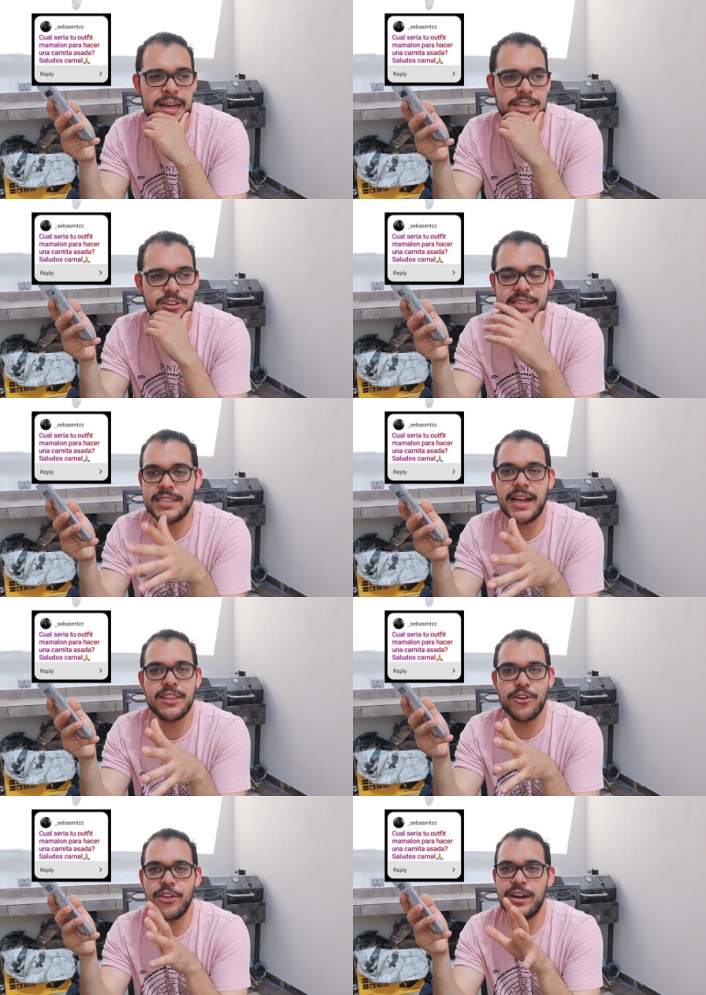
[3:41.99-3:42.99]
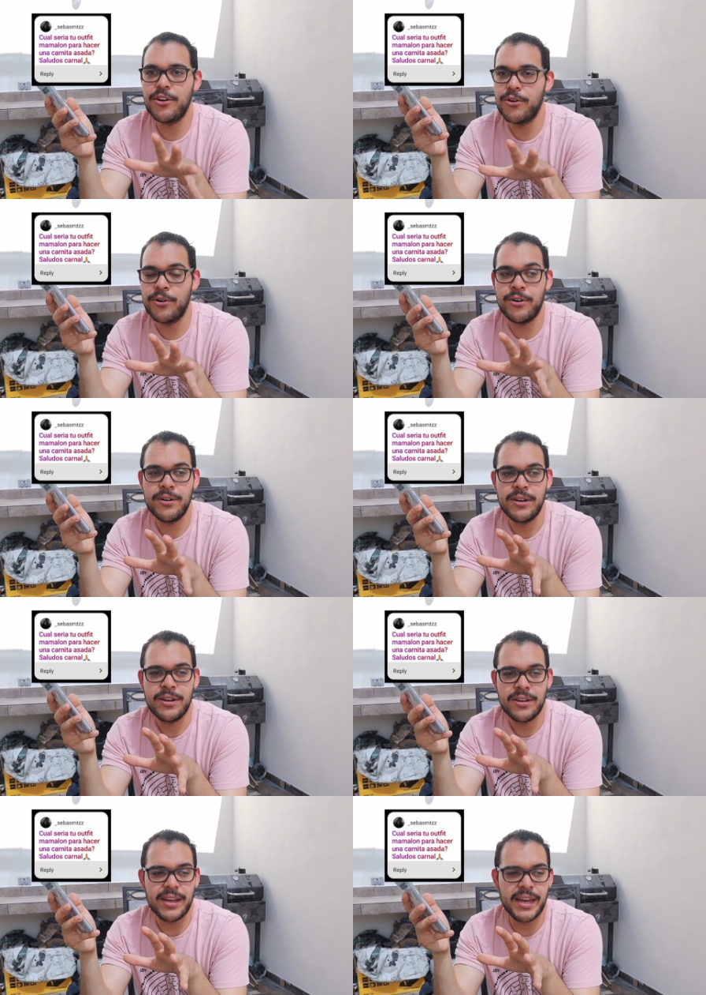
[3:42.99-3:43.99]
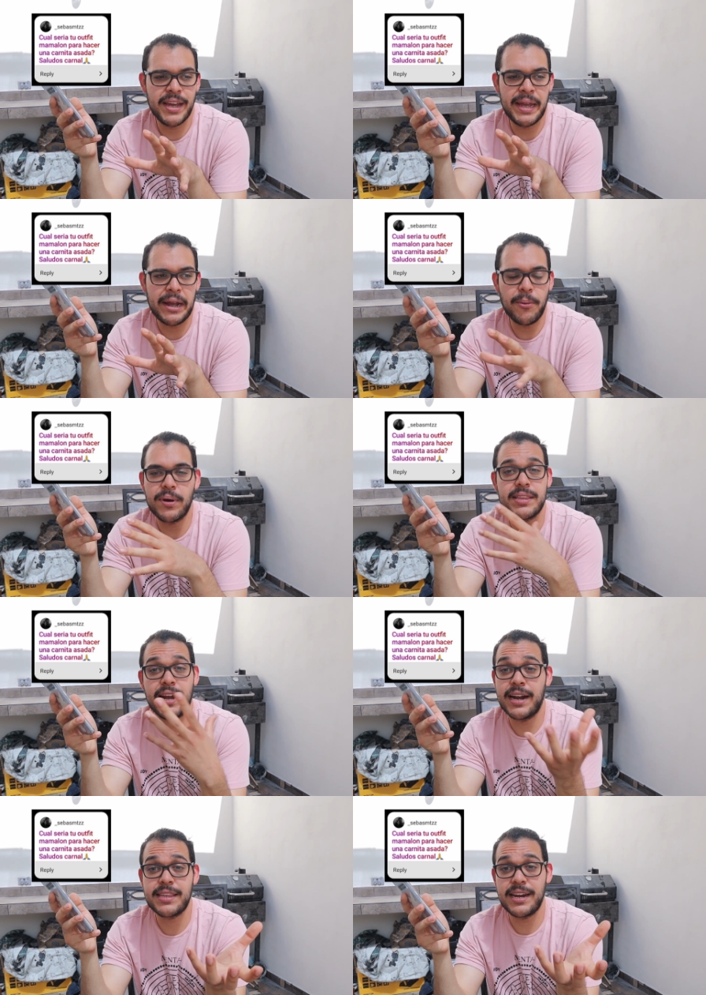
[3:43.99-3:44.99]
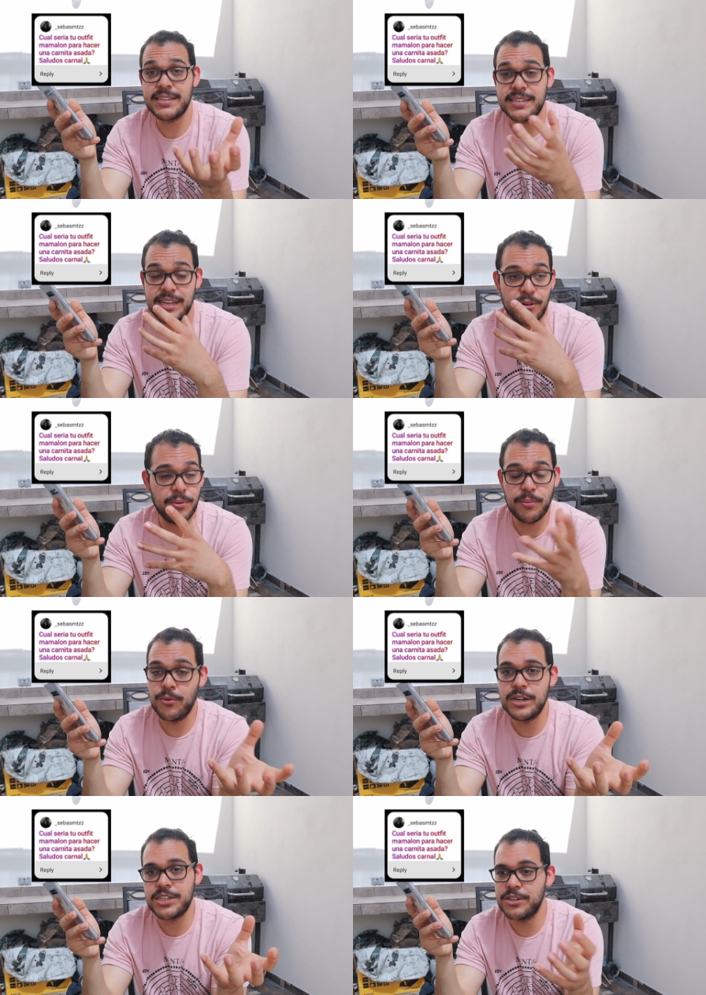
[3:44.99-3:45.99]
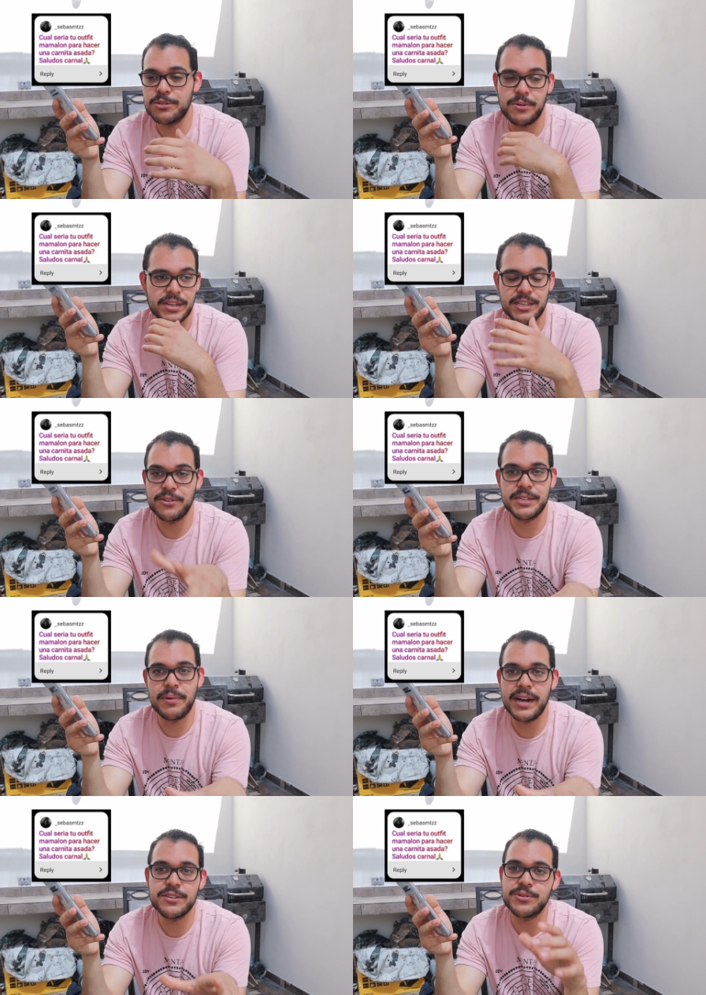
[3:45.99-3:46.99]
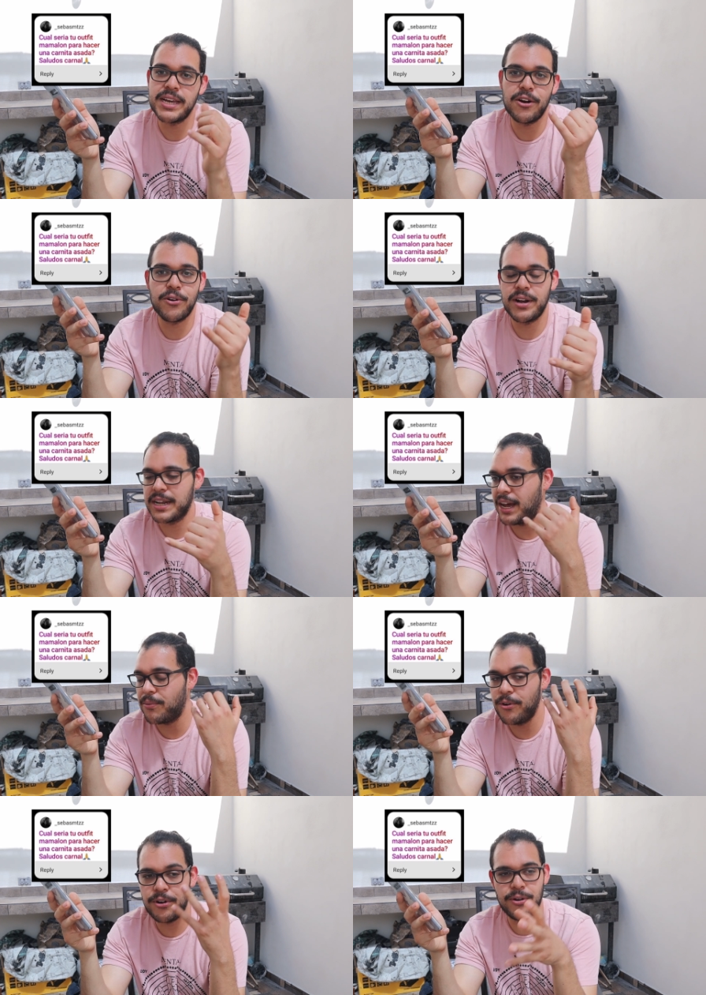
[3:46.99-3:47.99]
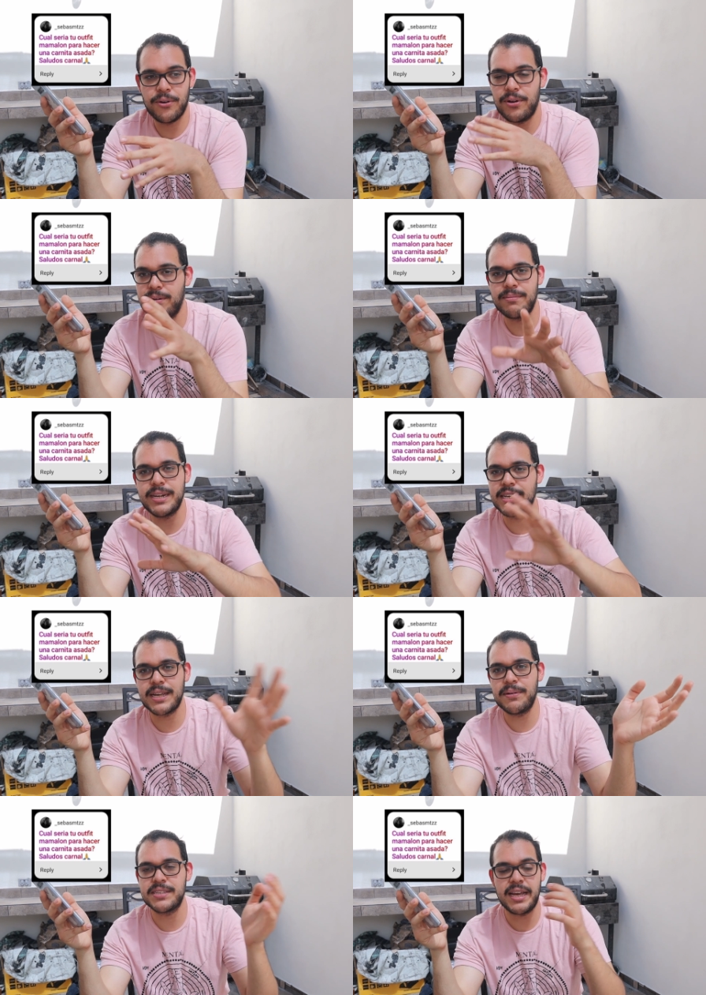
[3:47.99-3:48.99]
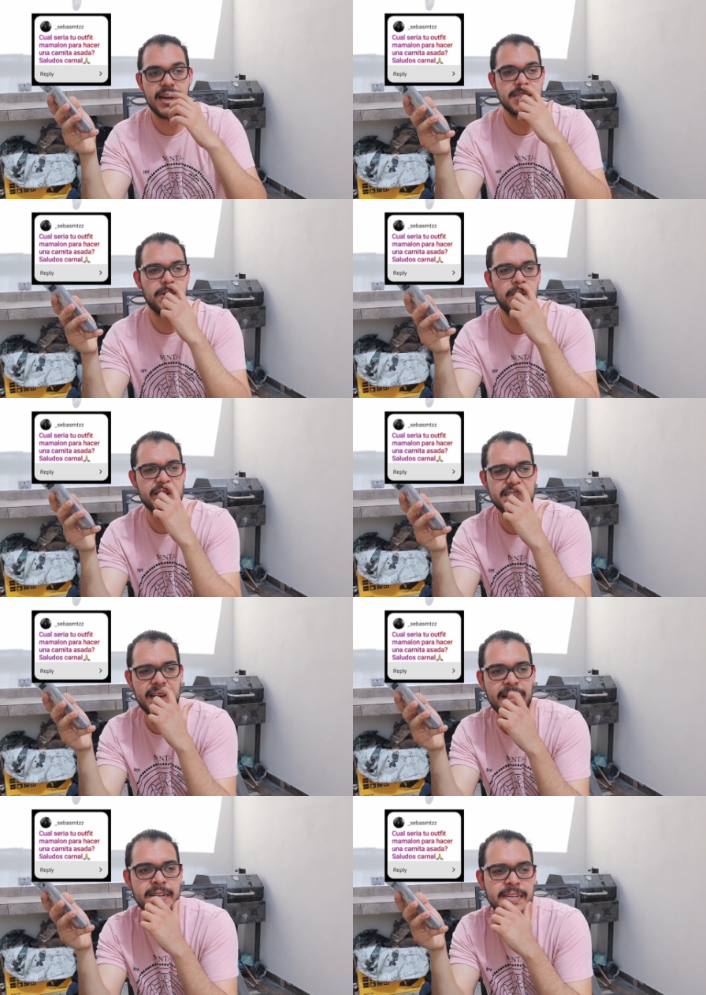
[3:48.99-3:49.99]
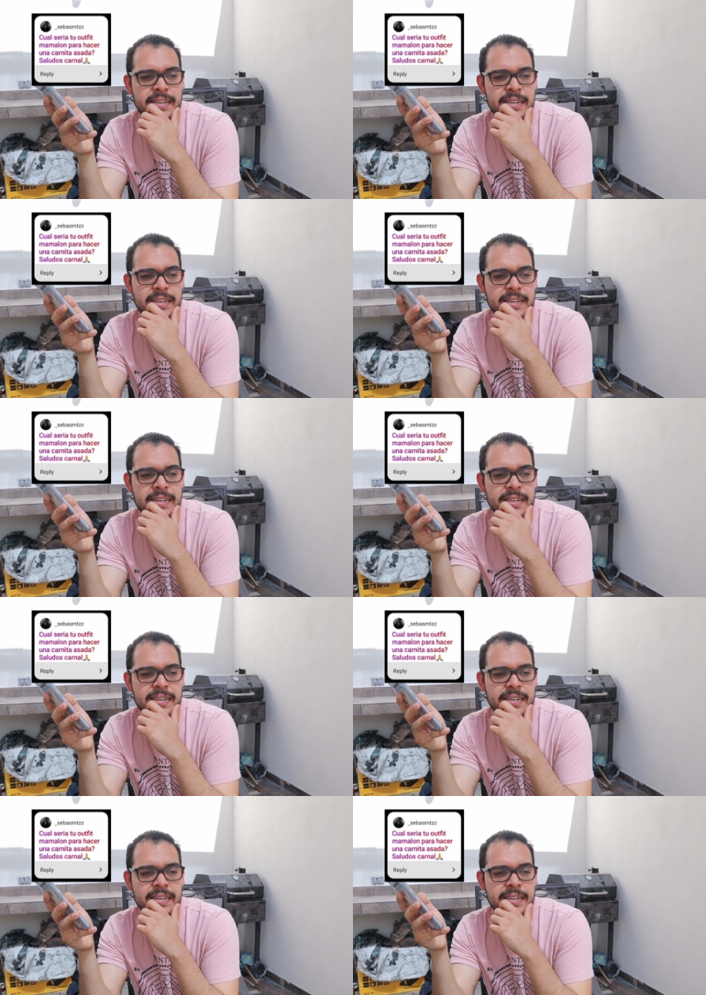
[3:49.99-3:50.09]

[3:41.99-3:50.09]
Entonces trato de no eh, como que traer tenis así como muy chidos porque siento que se me van a ensuciar o con el carbón o con, ya sabes, salsa o lo que sea.